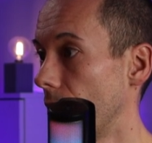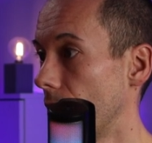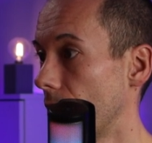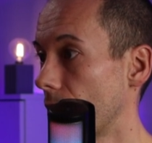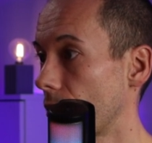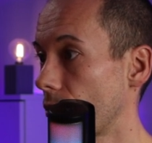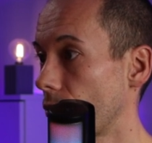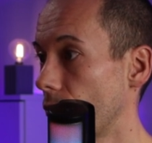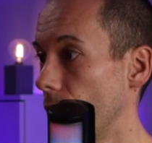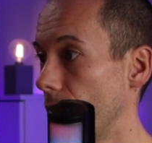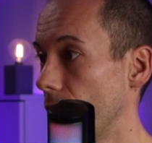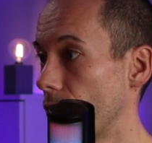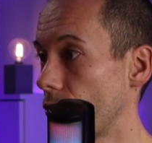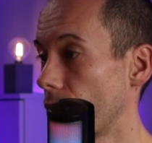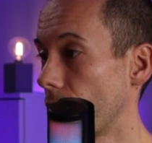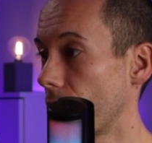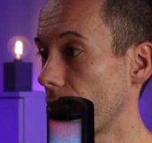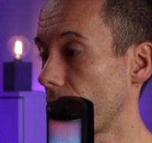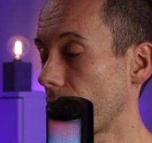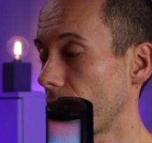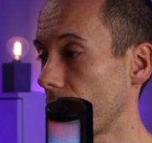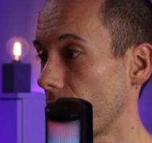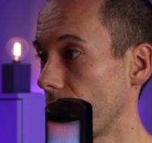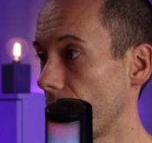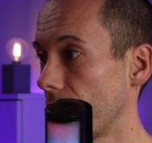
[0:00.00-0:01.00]

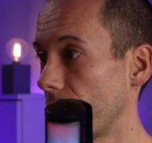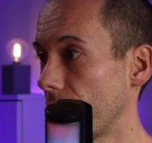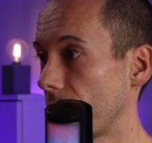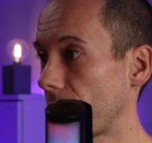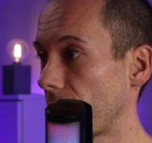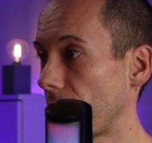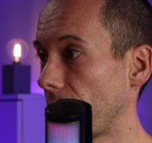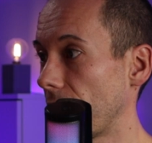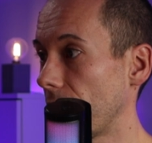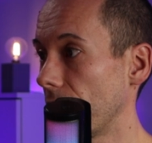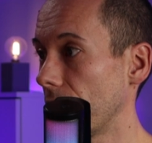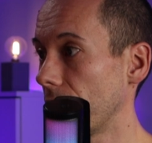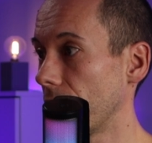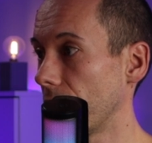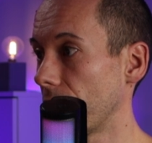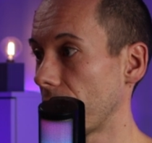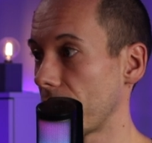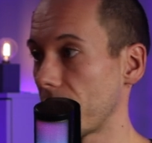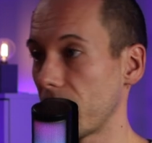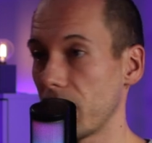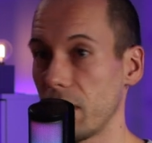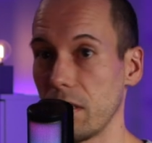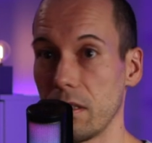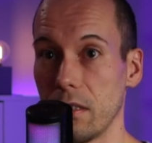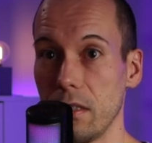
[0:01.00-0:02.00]
Screenshot-Teil,
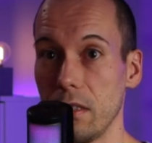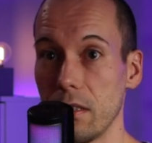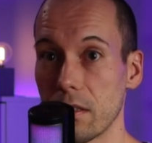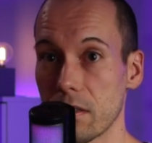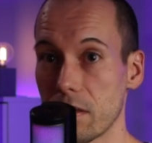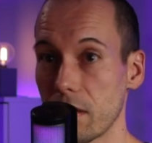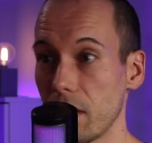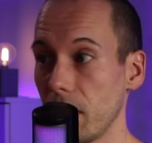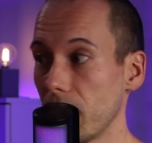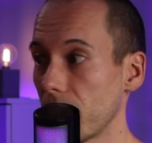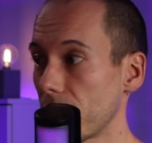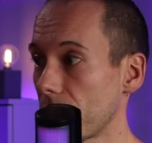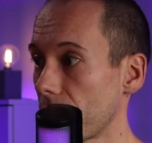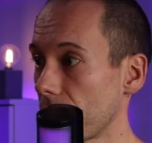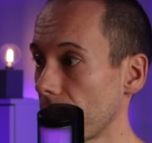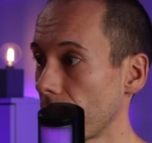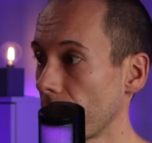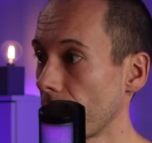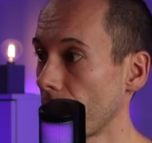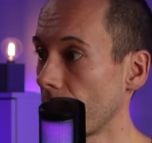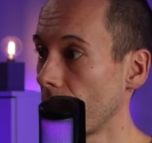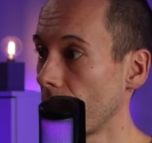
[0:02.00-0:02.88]
was ihr hier seht